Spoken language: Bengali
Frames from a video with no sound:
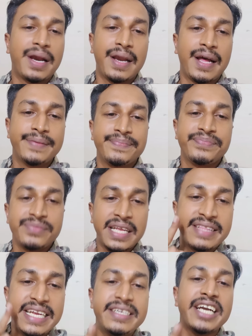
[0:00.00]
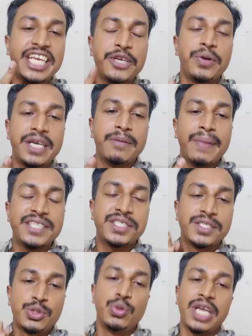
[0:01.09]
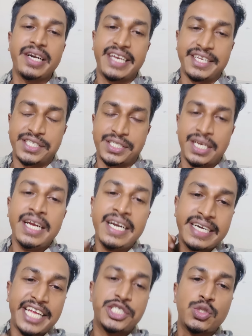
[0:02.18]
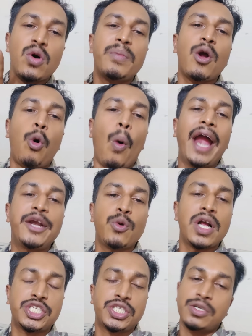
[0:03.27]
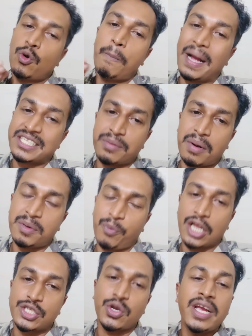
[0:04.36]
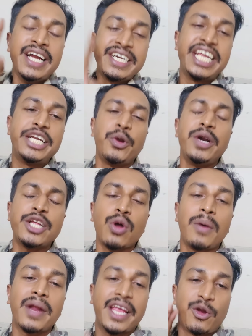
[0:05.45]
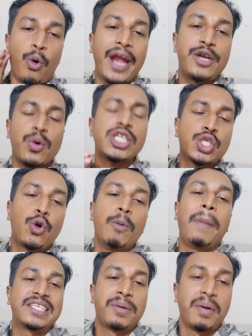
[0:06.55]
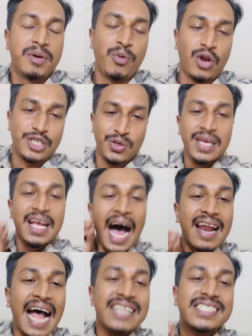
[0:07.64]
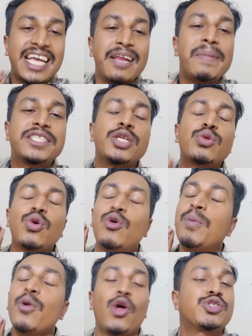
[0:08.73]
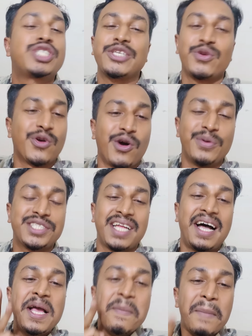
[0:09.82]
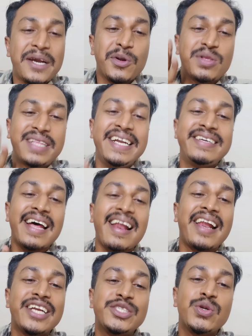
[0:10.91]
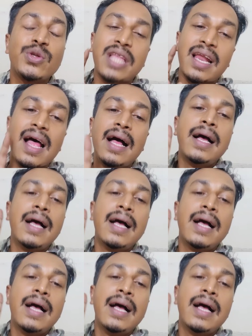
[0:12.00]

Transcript: পারে না তিনটা টি টোয়েন্টি ম্যাচ দুইটা টেস্ট টেস্টও আমরা হোয়াইট ওয়াশ খুব বাজেভাবে পরাজয় টি টোয়েন্টি তো আমরা কি হোয়াইট ওয়াশ খুব বাজেভাবে পরাজয় আর আজকের ম্যাচের তো খুব লজ্জাজনক অবস্থা মাত্র তিনটা রানের জন্য তারা